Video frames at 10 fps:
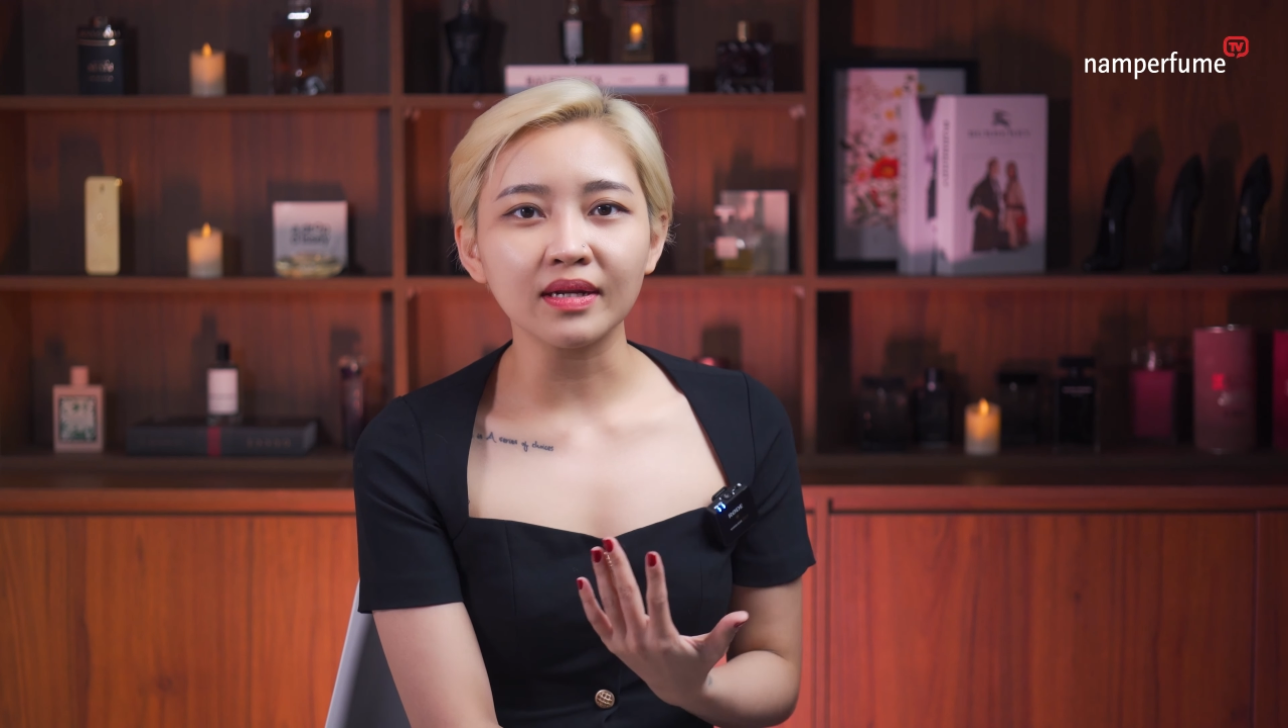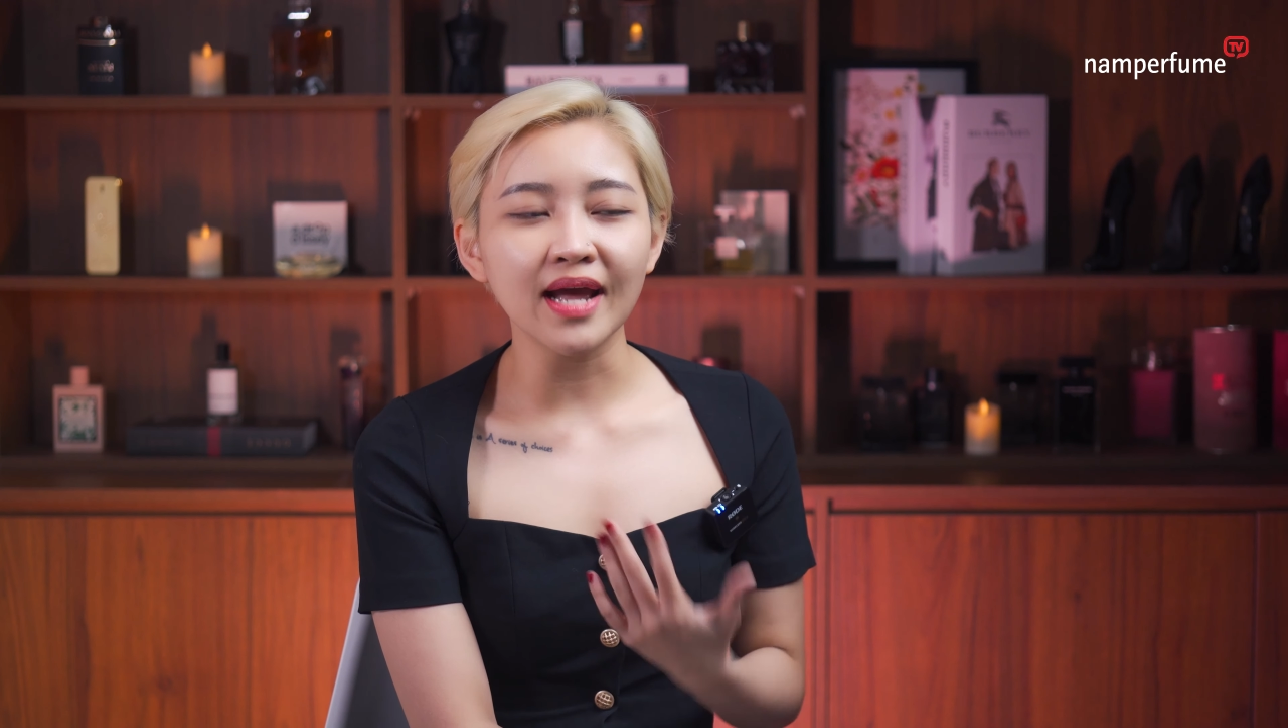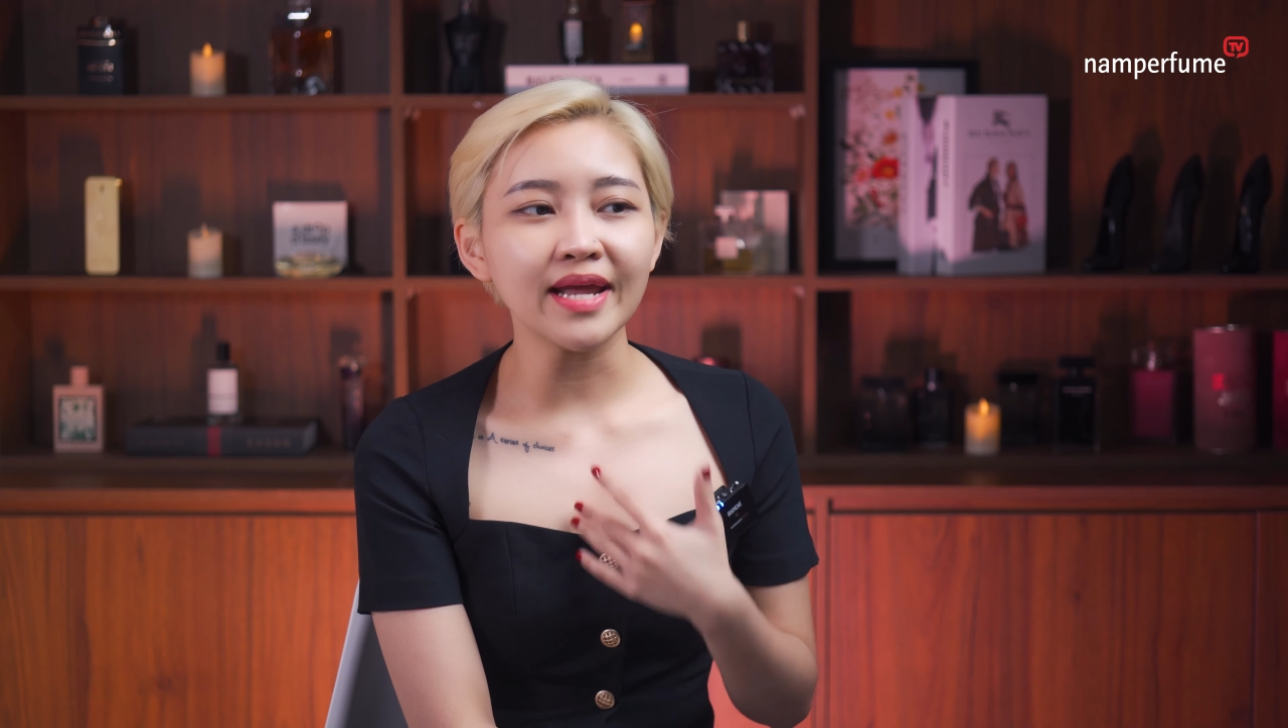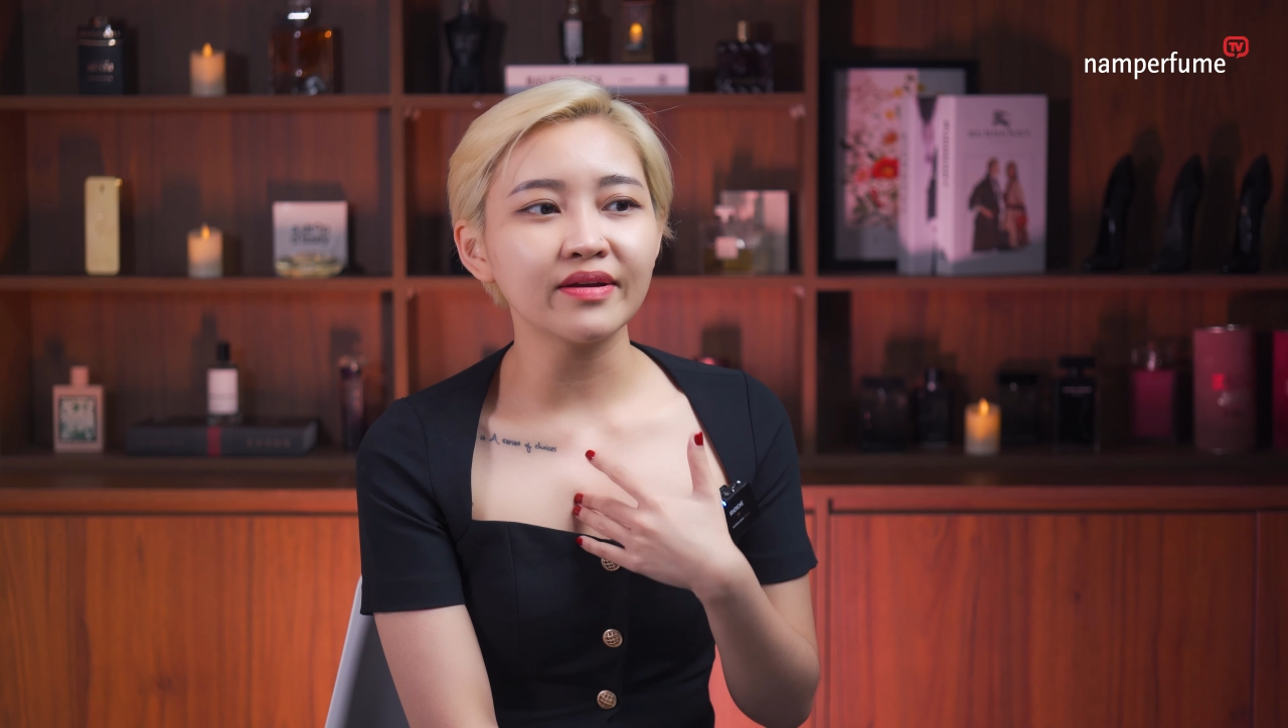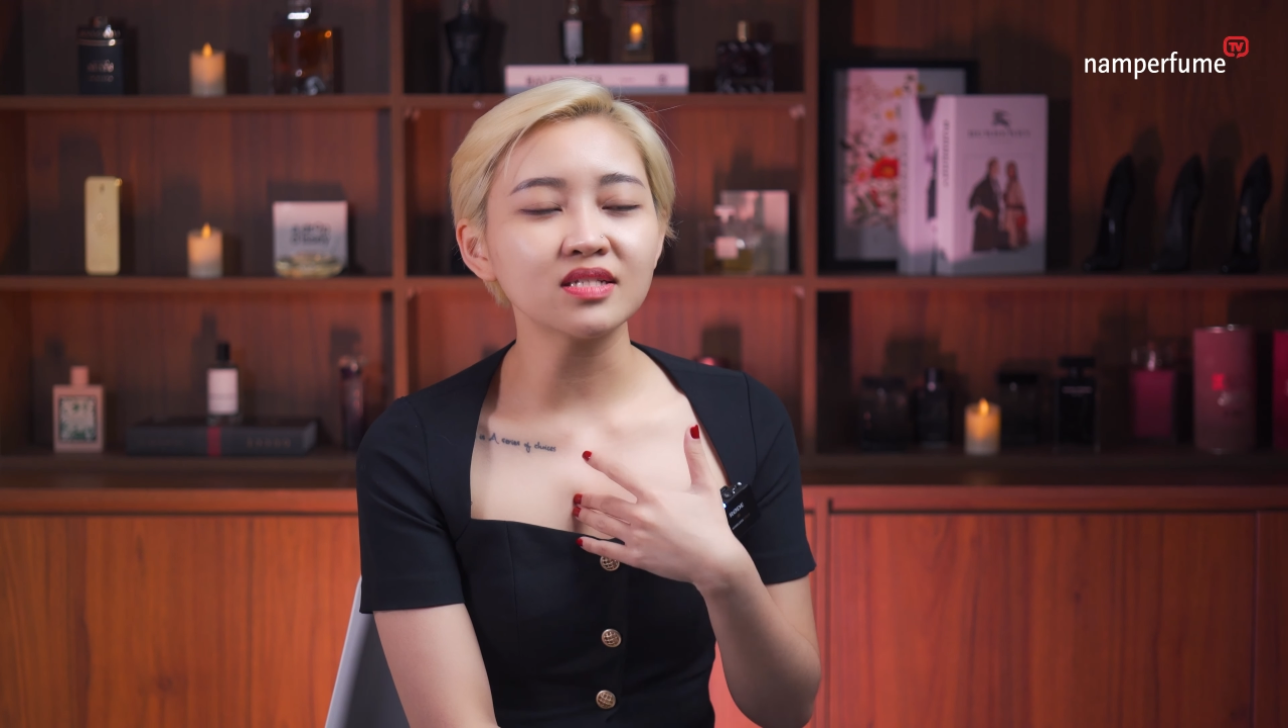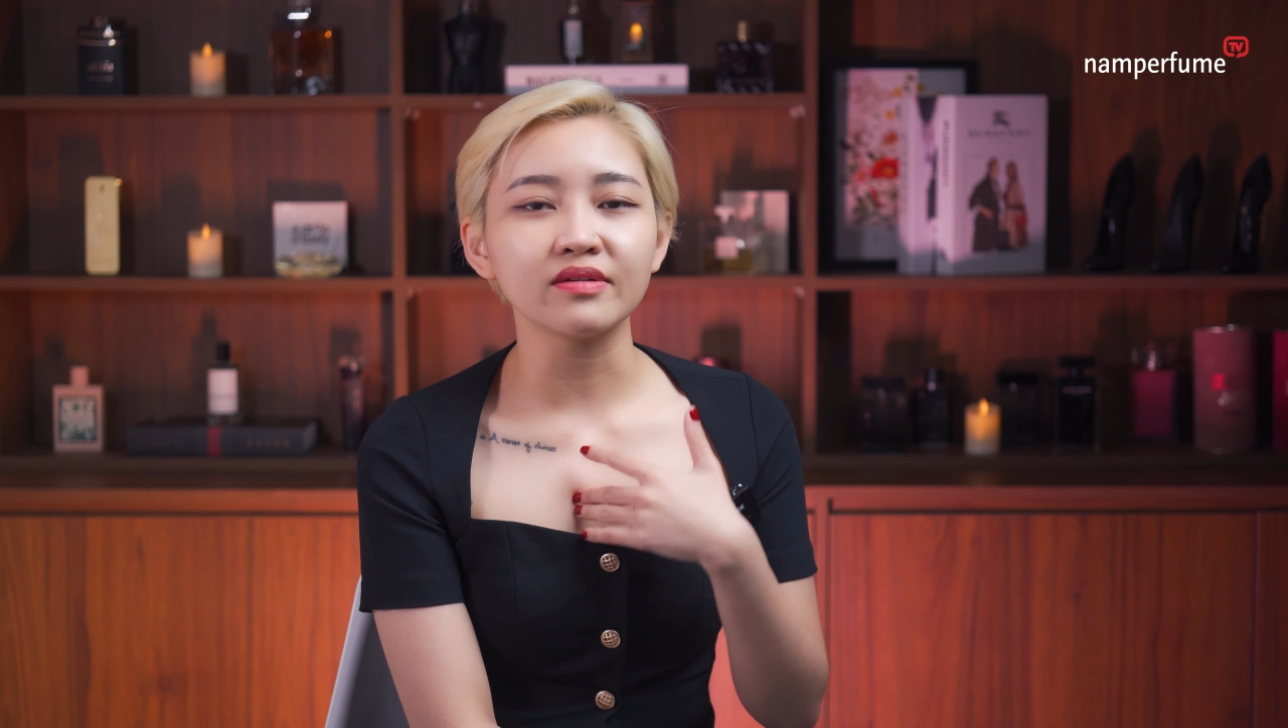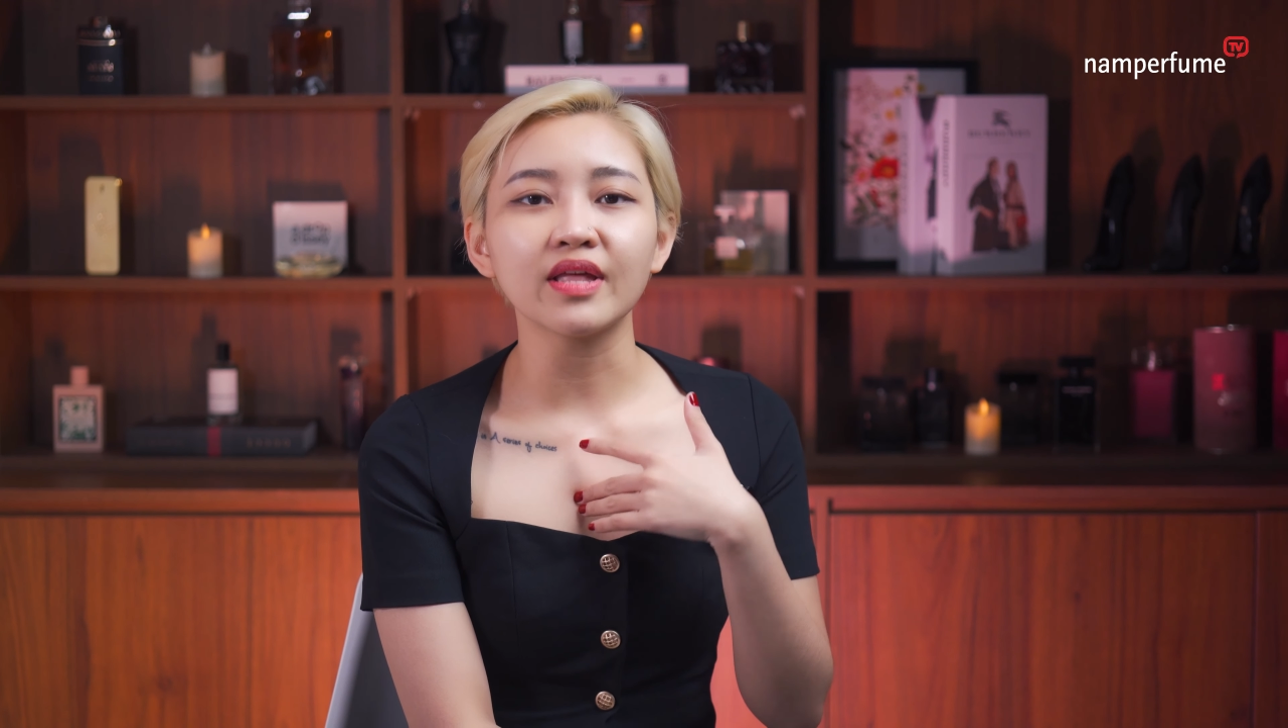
gây được cái sự